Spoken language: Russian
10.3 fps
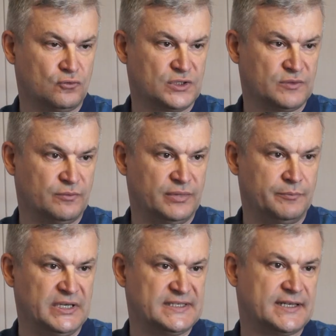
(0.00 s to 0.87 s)
уже
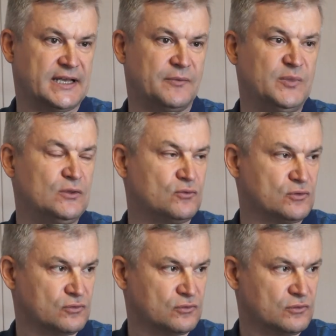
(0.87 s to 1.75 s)
близка к
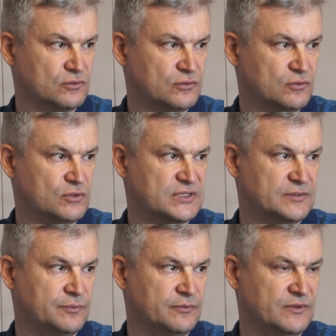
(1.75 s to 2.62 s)
минусу. То есть